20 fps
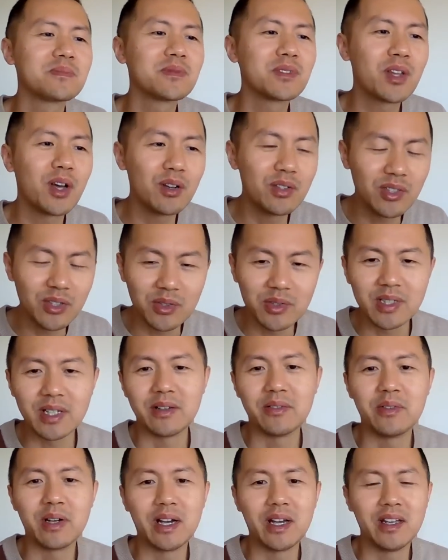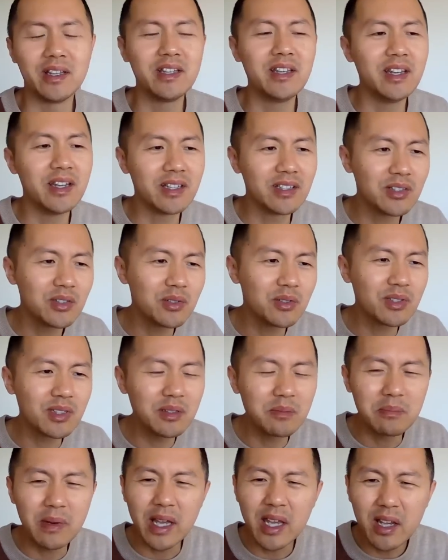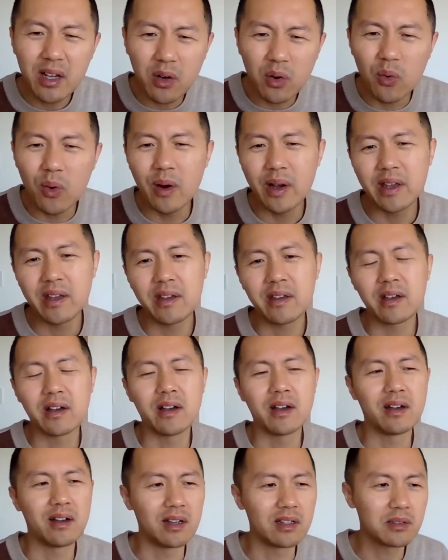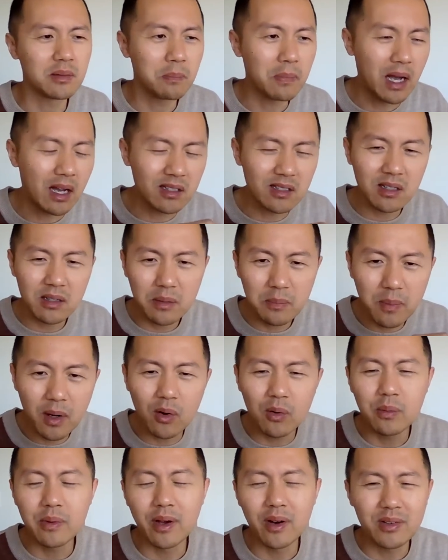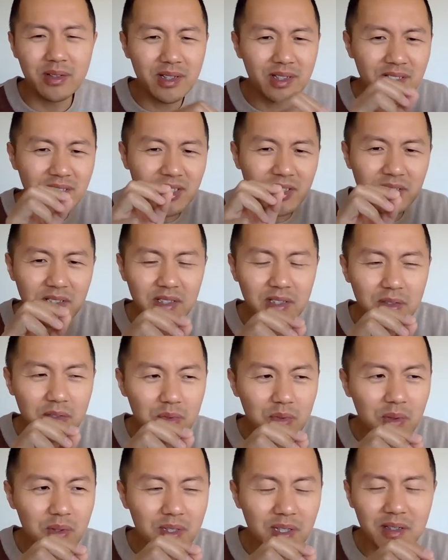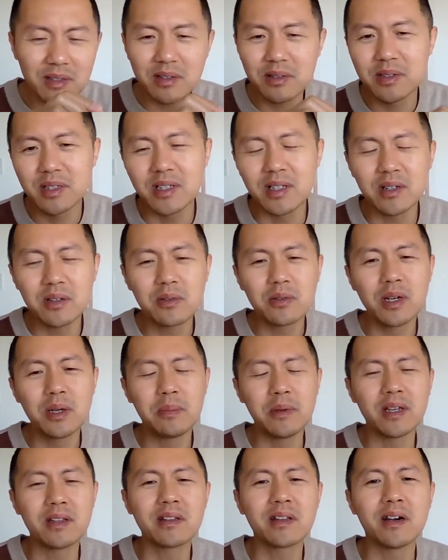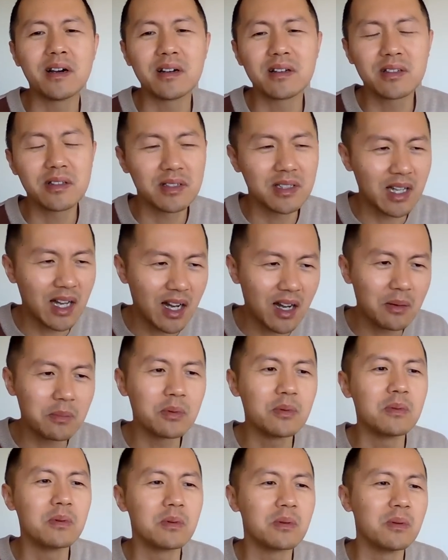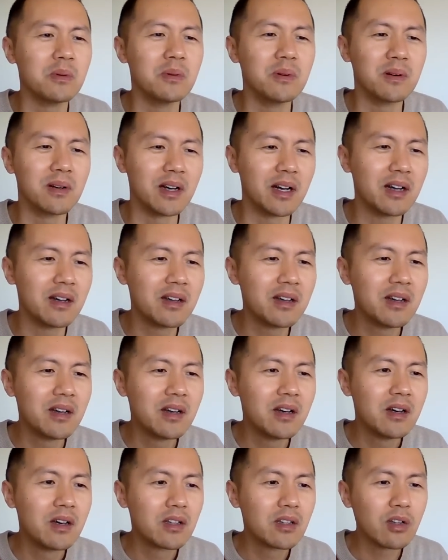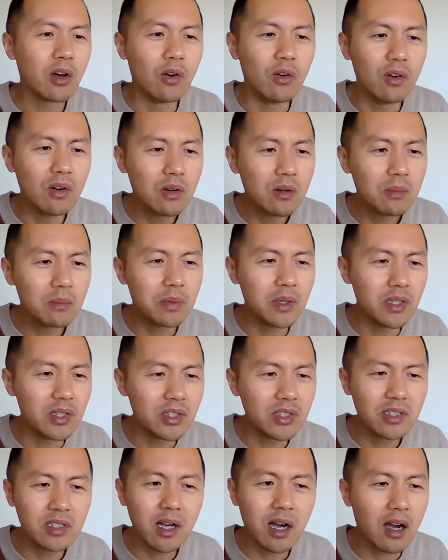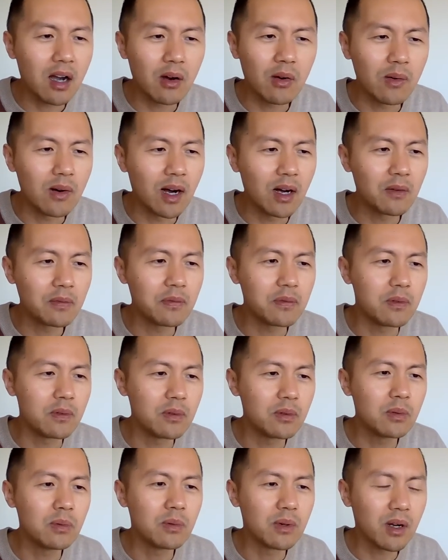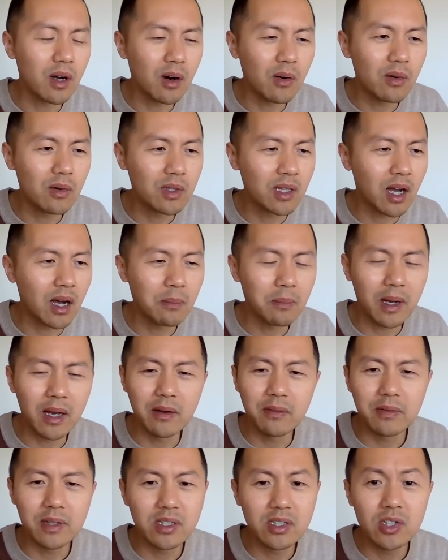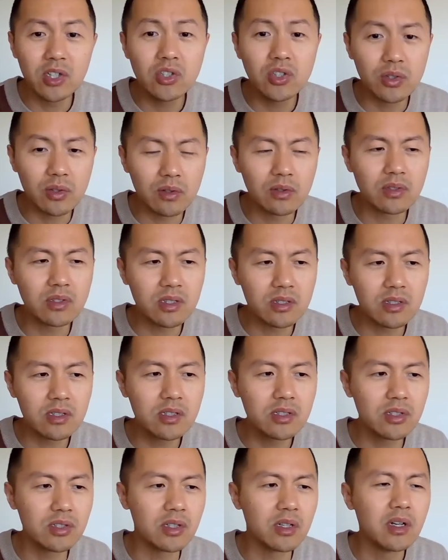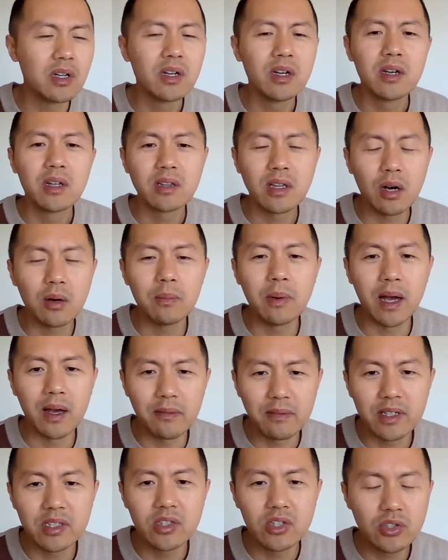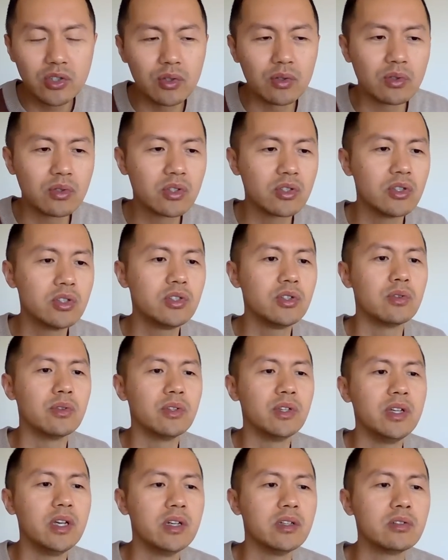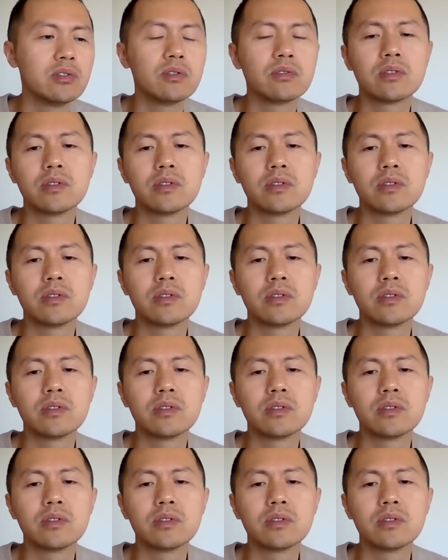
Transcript: 到九千万，也就是没亏啊！把这个报表呢，仅仅做成这个盈亏平衡，这差不多了。同比下滑幅度高达百分之九十四到百分之九十九，也就